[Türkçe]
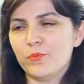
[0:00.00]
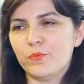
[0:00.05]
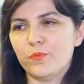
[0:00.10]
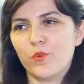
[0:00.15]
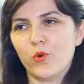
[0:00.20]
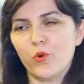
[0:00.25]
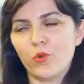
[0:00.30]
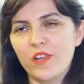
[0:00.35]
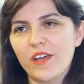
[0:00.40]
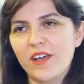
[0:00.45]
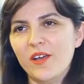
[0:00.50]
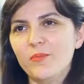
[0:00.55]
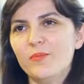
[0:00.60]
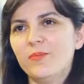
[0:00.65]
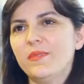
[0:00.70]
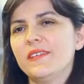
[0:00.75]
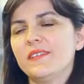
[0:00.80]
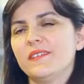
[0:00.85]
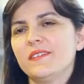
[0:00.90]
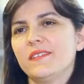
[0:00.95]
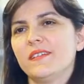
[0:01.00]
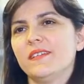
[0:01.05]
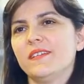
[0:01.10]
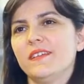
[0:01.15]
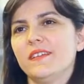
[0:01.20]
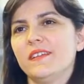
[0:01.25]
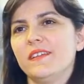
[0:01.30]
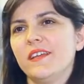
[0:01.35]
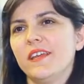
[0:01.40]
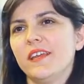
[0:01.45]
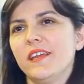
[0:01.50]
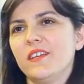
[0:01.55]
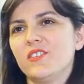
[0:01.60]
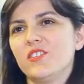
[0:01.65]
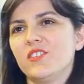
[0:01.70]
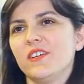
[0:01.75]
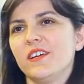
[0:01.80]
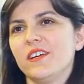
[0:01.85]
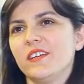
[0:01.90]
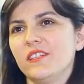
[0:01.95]
olan bir e,
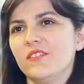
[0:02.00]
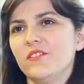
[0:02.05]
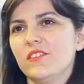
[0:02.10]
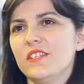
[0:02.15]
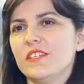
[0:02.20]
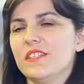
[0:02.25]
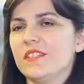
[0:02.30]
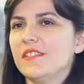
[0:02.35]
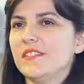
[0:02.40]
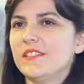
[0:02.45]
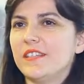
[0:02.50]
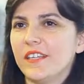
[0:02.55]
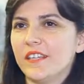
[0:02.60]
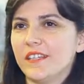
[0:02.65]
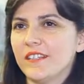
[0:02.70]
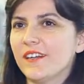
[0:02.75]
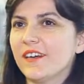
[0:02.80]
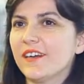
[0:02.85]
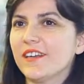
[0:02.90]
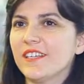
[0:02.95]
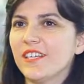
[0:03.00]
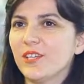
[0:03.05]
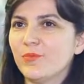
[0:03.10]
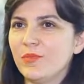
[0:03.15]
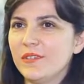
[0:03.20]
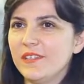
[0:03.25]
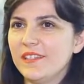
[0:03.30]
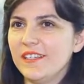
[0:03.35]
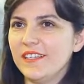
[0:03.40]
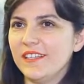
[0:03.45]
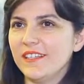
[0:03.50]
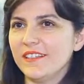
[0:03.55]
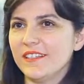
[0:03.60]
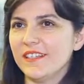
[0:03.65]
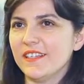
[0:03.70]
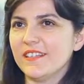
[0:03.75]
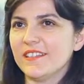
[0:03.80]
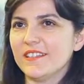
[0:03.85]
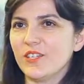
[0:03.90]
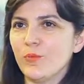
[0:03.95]
HR aktivitesinin tekrar gibi
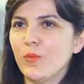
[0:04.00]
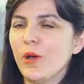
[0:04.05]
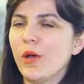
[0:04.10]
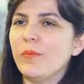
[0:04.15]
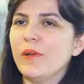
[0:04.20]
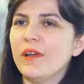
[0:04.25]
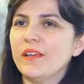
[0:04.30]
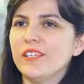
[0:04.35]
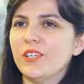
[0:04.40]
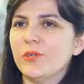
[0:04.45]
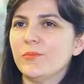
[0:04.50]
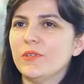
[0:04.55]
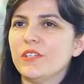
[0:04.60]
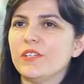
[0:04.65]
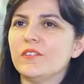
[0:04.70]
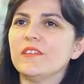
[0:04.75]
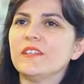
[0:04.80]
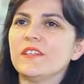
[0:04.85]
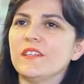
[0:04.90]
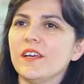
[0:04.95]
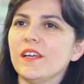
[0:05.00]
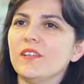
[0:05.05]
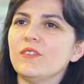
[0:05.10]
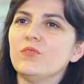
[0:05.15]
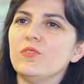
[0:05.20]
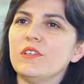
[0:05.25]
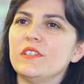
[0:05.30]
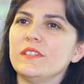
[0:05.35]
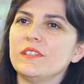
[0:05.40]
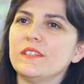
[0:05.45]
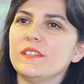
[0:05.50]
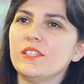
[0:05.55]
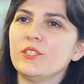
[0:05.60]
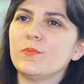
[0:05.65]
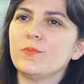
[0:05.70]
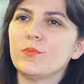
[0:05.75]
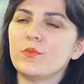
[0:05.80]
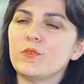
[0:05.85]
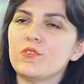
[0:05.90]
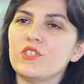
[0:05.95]
değil de tamamen yepyeni ve kendi
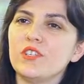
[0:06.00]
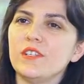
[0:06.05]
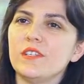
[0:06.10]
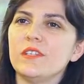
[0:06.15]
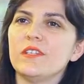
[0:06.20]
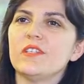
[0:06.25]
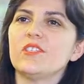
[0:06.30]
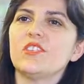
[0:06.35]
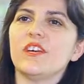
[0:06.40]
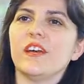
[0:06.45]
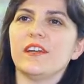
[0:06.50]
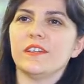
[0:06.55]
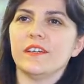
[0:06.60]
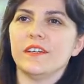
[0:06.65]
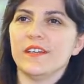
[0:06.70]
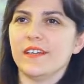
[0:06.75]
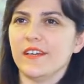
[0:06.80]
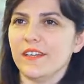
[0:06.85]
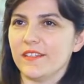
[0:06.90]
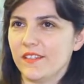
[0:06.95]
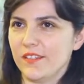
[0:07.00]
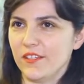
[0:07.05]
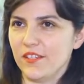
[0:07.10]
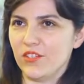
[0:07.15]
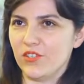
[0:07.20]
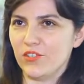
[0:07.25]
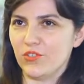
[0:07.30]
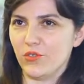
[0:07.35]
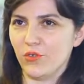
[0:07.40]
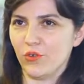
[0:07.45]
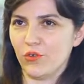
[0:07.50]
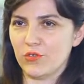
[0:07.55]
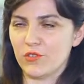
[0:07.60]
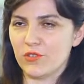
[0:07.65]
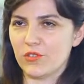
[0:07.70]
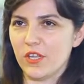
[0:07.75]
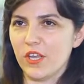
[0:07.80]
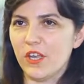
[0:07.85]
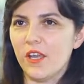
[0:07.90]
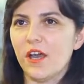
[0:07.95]
ürettikleri projeleri içeride hayata
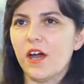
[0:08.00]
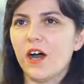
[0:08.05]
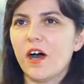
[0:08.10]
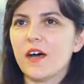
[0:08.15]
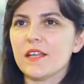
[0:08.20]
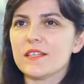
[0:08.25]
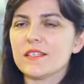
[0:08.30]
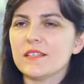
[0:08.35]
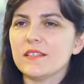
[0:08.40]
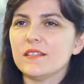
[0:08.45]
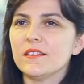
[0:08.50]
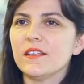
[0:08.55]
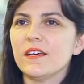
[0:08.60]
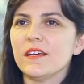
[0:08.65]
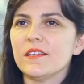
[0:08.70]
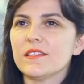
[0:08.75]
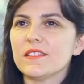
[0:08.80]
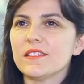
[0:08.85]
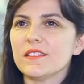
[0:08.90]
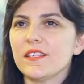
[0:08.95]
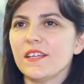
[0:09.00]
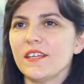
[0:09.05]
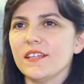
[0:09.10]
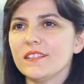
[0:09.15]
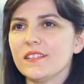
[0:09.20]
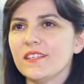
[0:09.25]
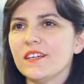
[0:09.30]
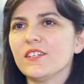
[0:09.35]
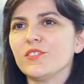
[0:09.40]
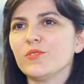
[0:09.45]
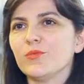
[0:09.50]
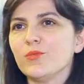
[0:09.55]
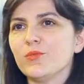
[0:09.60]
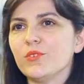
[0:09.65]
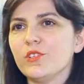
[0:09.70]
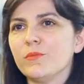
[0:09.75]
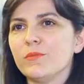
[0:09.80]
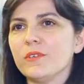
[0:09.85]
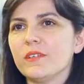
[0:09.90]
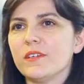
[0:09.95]
geçiriyoruz aslında standart
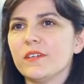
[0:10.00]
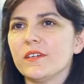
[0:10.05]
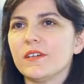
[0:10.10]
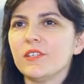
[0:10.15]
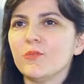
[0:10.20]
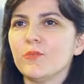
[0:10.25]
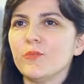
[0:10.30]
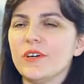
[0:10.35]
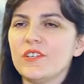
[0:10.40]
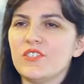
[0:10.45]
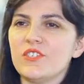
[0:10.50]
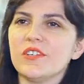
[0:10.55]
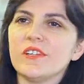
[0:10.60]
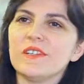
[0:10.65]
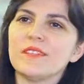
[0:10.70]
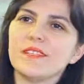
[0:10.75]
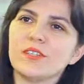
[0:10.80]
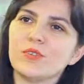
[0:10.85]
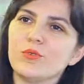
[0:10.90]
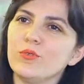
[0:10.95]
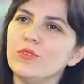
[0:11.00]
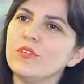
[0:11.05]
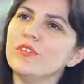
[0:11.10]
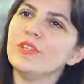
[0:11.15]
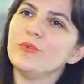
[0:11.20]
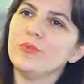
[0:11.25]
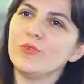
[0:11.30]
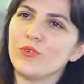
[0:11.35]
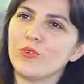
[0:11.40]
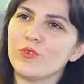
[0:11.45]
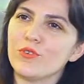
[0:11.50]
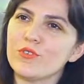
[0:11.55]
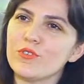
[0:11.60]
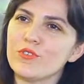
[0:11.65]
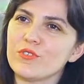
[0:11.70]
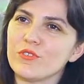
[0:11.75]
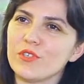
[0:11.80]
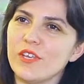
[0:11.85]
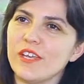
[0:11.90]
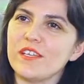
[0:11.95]
uygulamaları alıp ajansta
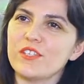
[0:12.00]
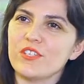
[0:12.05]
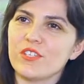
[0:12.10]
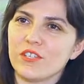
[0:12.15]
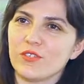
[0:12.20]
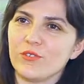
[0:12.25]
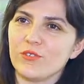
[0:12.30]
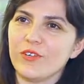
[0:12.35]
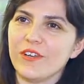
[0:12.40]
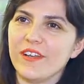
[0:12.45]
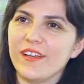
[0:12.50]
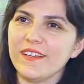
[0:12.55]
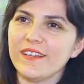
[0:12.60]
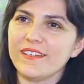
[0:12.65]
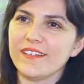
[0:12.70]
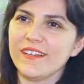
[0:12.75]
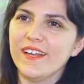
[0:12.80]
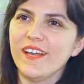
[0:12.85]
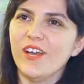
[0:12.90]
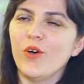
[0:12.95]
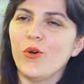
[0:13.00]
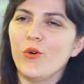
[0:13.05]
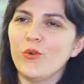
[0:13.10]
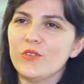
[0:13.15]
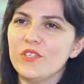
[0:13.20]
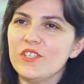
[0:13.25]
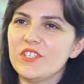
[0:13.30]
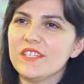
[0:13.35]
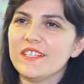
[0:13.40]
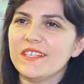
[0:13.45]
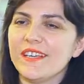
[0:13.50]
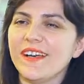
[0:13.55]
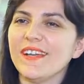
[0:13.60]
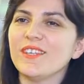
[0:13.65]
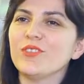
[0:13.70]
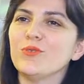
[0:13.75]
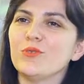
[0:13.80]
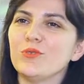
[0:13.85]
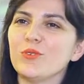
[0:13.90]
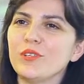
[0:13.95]
kullanamıyoruz HR olarak. Onun için
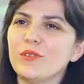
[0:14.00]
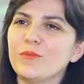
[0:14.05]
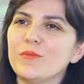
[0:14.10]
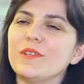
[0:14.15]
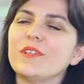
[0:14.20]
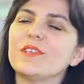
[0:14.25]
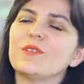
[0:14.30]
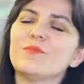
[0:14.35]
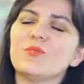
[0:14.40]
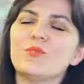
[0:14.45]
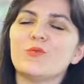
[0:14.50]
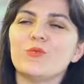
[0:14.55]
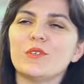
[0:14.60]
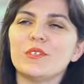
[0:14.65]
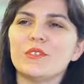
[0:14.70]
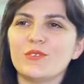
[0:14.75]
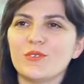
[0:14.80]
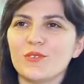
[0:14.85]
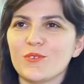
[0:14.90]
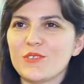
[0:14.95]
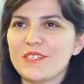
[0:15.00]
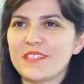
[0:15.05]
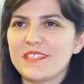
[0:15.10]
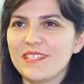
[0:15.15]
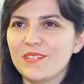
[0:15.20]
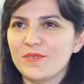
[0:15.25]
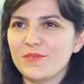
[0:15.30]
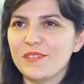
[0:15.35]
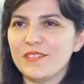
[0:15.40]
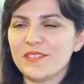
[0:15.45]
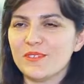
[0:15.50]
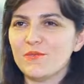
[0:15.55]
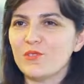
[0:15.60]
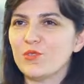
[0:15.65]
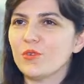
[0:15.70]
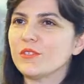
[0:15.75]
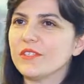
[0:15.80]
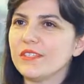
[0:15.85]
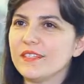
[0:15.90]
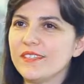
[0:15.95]
kendi uygulamalarımızı üretiyoruz diyebilirim.
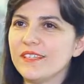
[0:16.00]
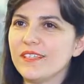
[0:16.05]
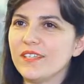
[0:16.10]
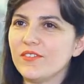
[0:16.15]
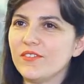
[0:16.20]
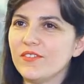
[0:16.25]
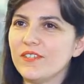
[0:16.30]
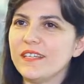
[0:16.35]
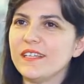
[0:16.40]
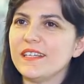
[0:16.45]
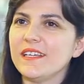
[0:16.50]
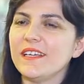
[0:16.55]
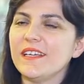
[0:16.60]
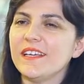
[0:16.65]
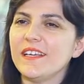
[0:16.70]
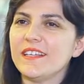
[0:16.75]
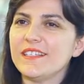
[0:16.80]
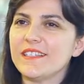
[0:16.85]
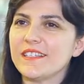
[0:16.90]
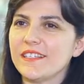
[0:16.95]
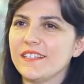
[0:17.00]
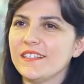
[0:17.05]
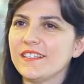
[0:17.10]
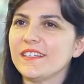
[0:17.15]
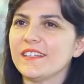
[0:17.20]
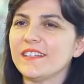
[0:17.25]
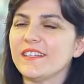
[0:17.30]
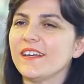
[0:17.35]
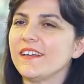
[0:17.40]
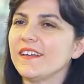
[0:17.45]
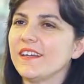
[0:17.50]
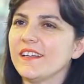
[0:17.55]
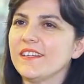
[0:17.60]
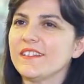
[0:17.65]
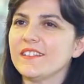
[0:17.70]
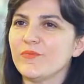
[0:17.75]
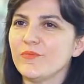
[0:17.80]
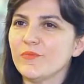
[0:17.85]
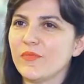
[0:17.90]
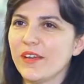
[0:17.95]
Çok da keyifli e, etkinlikler,
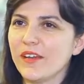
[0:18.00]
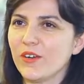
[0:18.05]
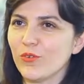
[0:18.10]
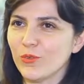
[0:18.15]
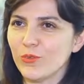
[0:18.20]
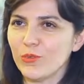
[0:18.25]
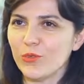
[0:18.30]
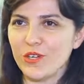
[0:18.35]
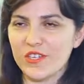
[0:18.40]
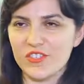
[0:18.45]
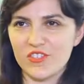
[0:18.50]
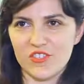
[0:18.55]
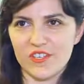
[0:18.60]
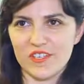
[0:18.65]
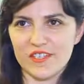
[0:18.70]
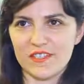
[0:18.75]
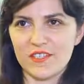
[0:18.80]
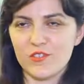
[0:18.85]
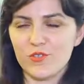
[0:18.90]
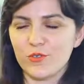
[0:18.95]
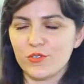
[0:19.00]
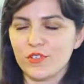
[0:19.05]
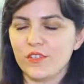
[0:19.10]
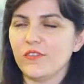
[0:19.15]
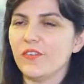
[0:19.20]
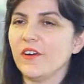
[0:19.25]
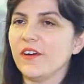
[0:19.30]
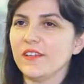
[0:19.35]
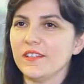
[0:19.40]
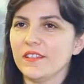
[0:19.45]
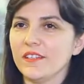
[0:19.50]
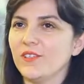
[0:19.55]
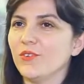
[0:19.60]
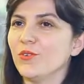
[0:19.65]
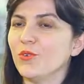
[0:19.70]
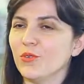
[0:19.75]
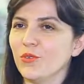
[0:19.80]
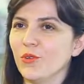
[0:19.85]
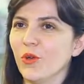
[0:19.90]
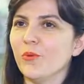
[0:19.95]
eğitimler oluyor ajansta. Çok da
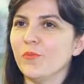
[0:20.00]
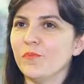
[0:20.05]
faydalı oluyor.